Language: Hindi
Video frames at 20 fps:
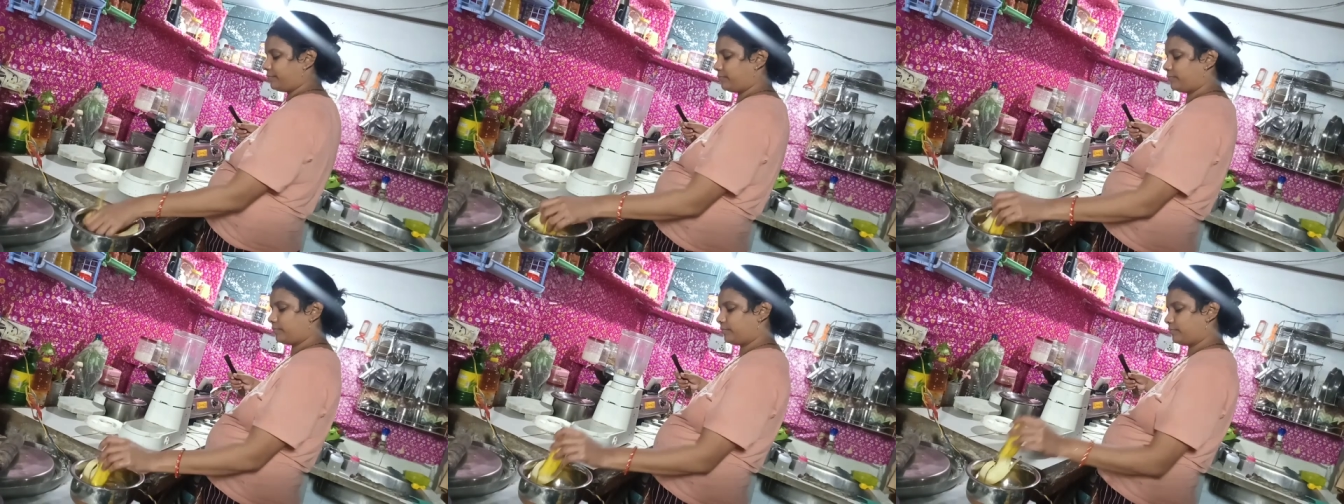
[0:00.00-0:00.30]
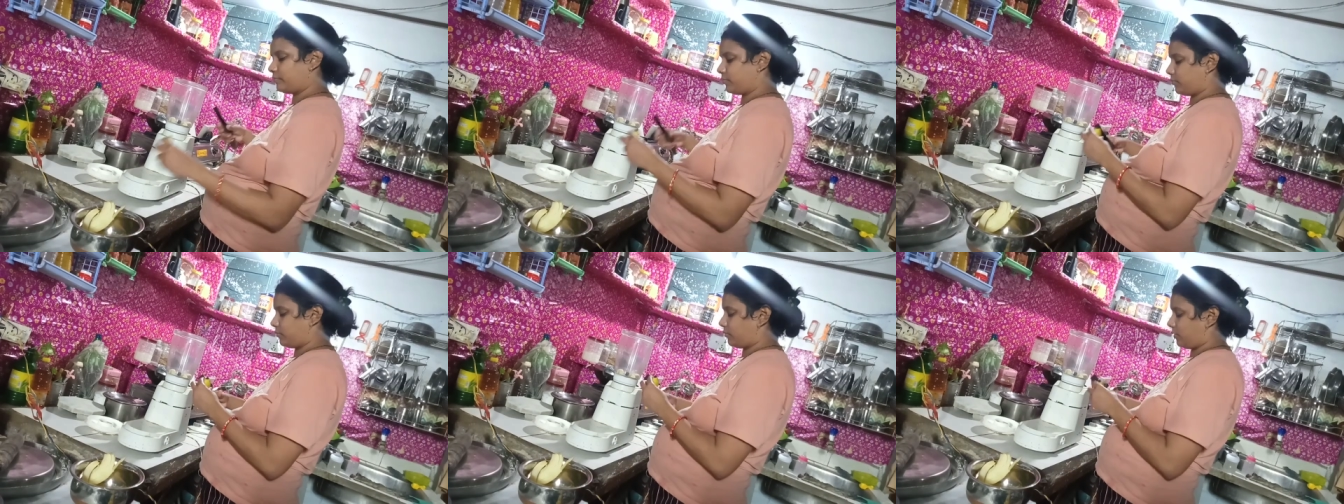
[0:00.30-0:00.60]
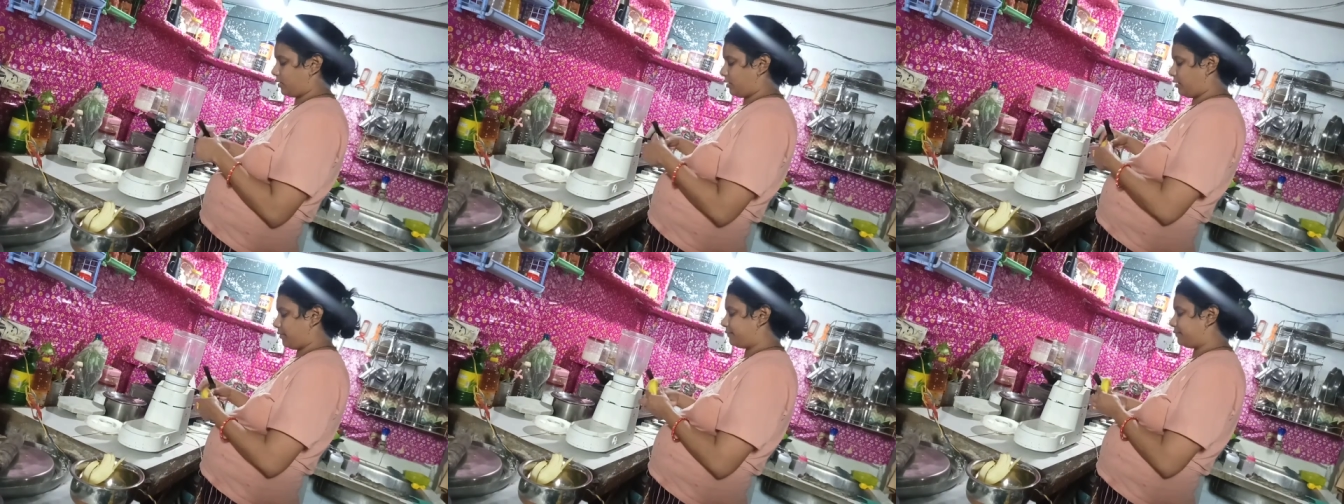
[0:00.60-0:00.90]
चेंज हो
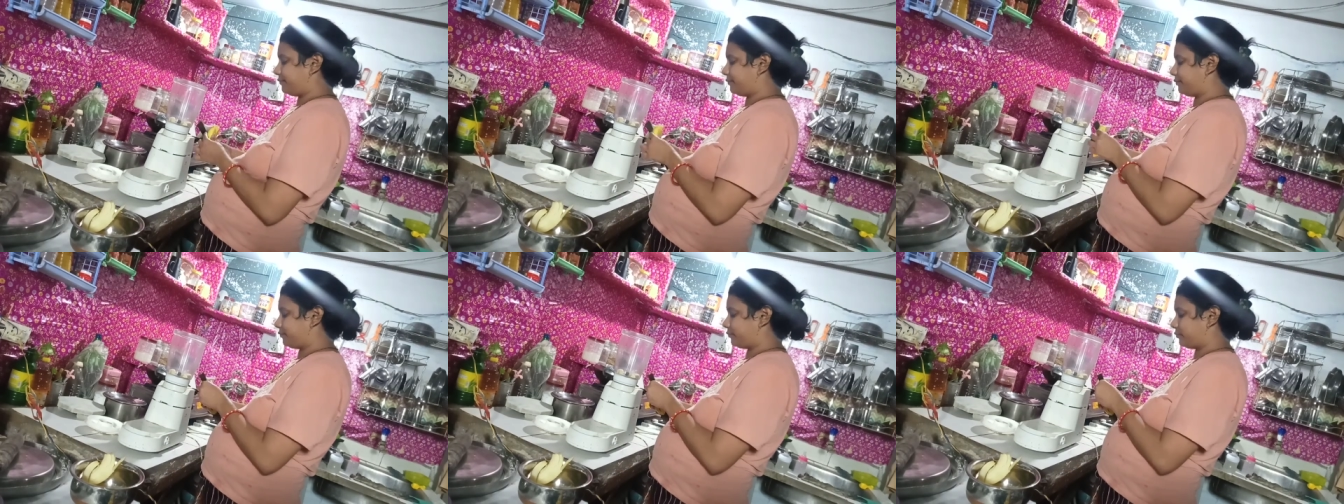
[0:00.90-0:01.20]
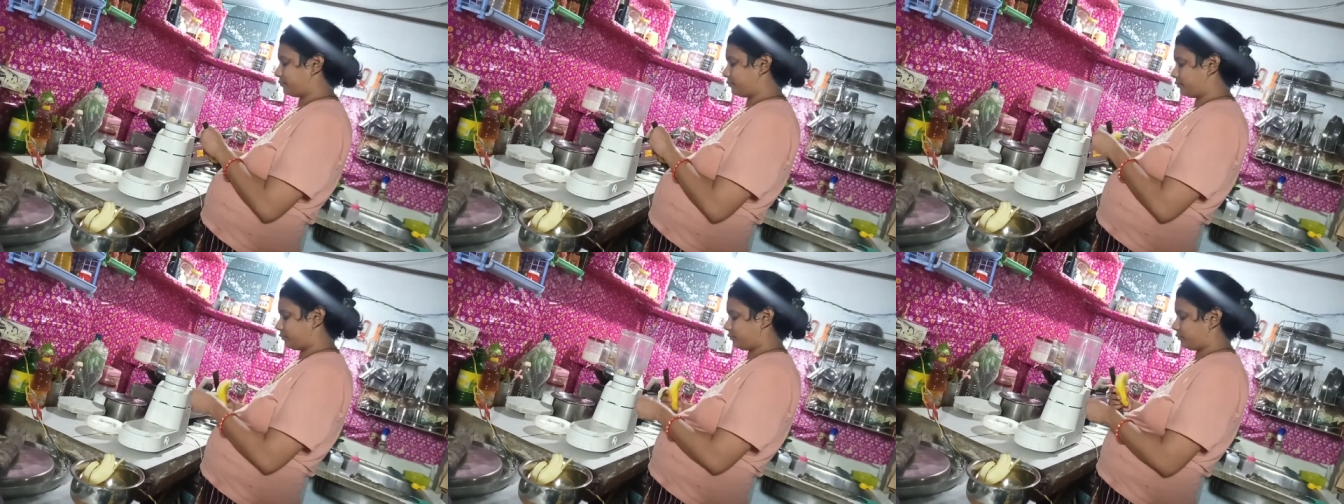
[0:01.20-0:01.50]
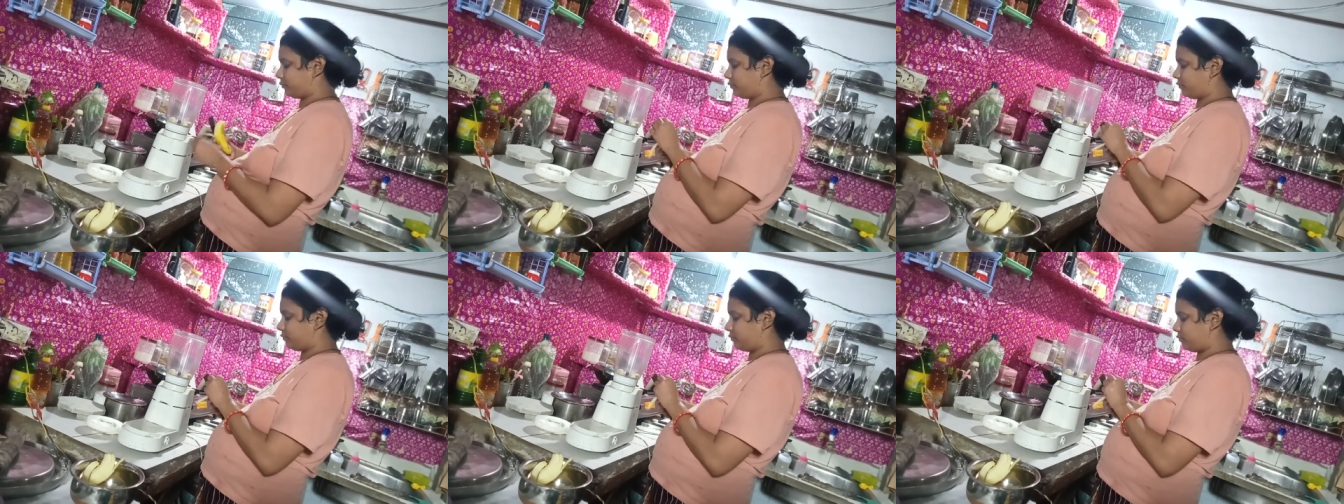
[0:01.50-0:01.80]
गया है टुक टुक का
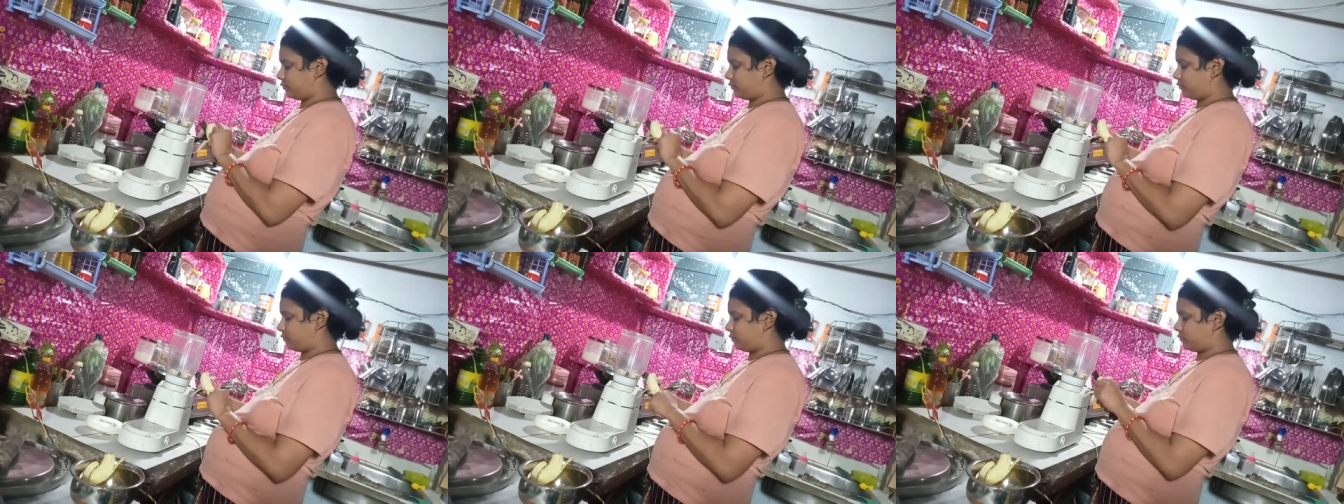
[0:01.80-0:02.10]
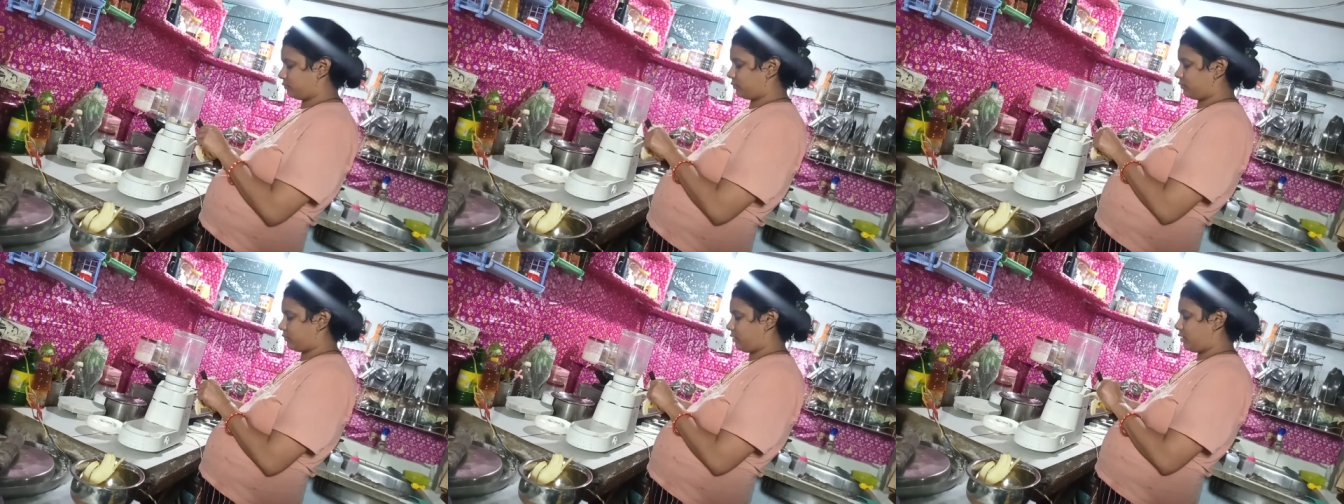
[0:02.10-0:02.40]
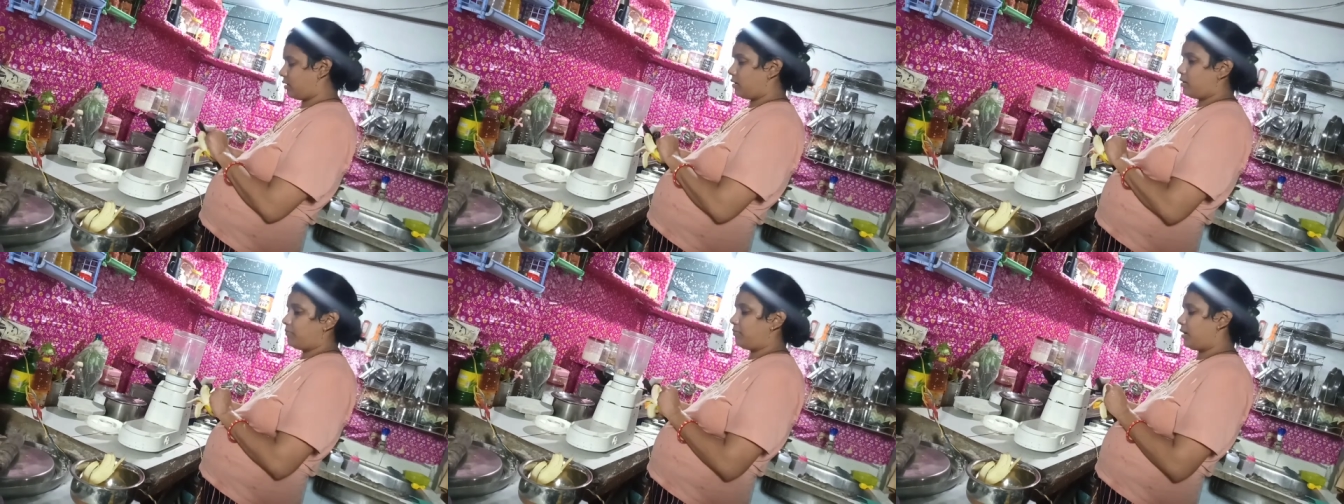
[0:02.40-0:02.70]
और थोड़ा सा वीक
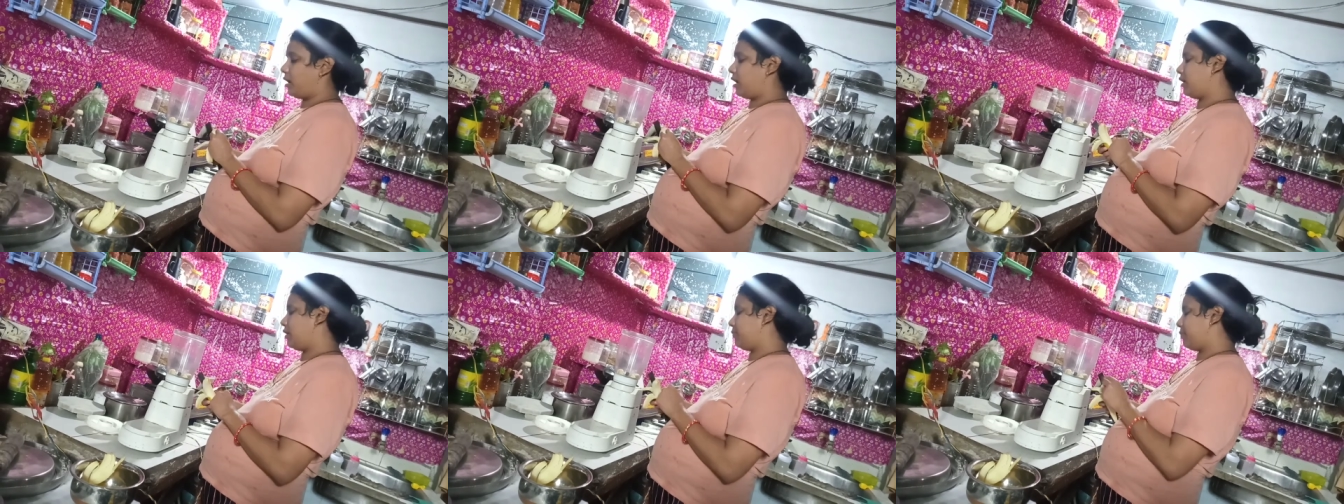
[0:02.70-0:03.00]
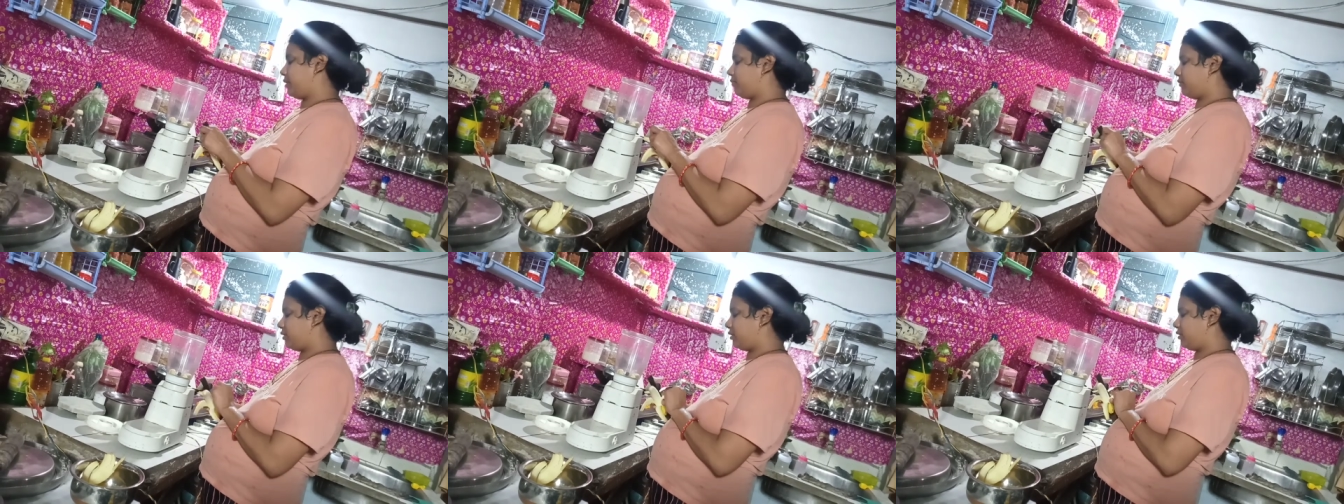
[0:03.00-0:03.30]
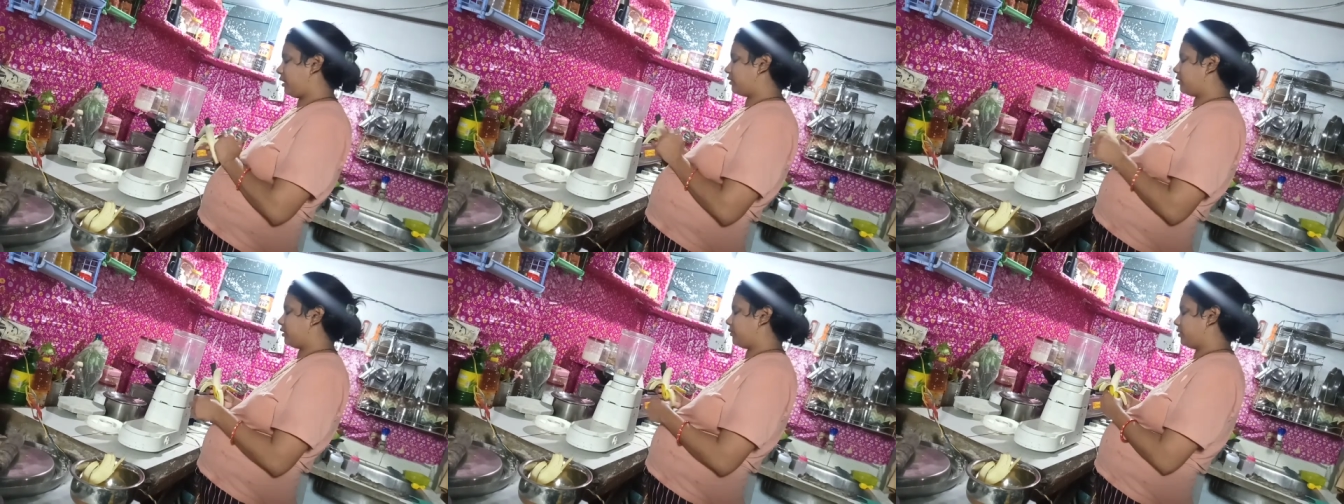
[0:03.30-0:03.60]
वीक मुझे लग रही
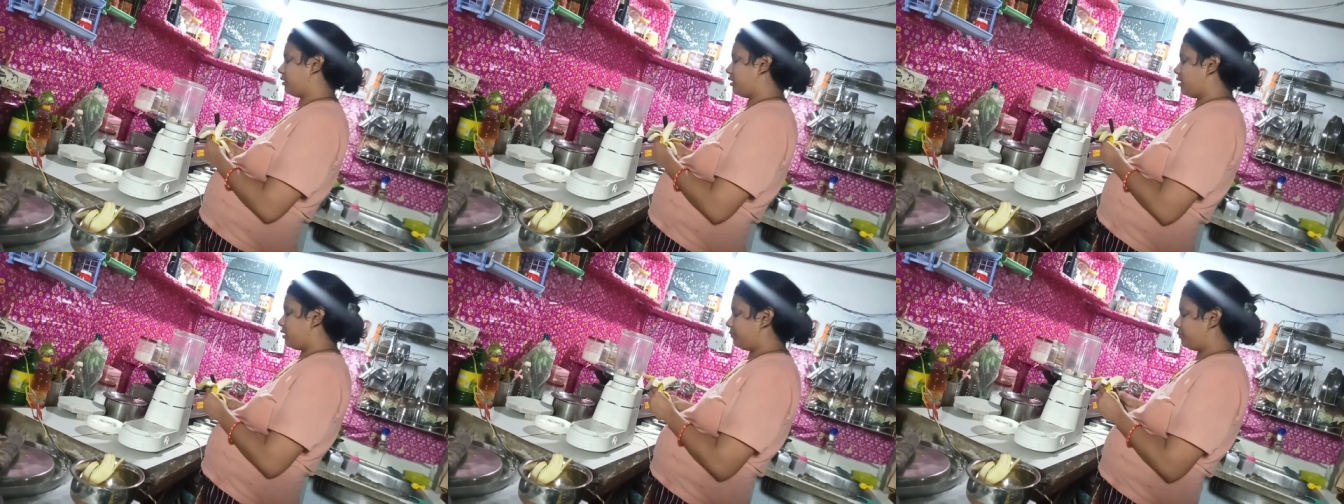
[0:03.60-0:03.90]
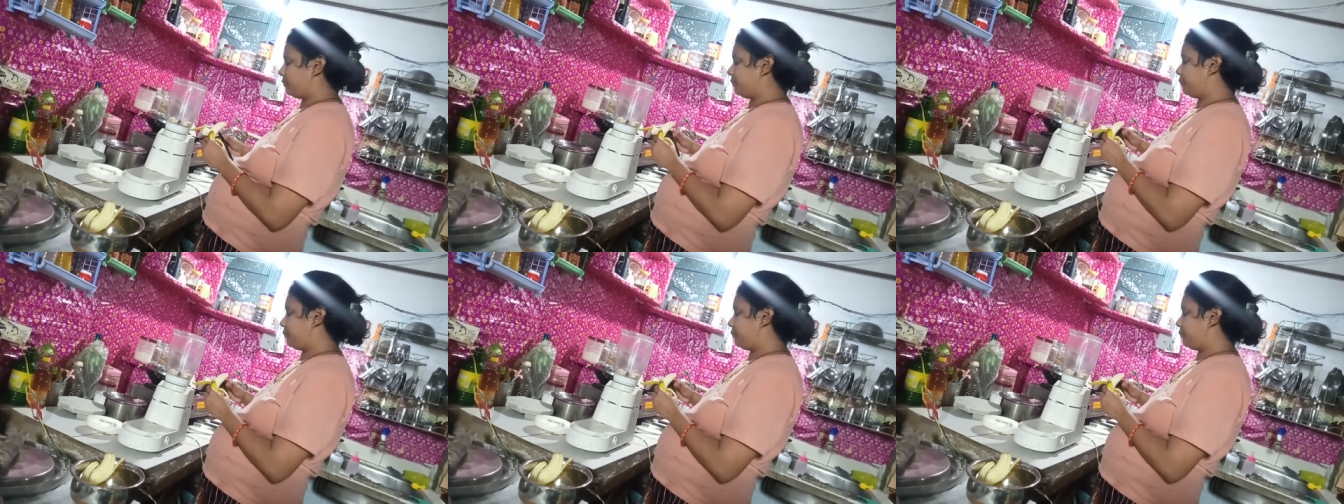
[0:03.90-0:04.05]
थी बट वैसा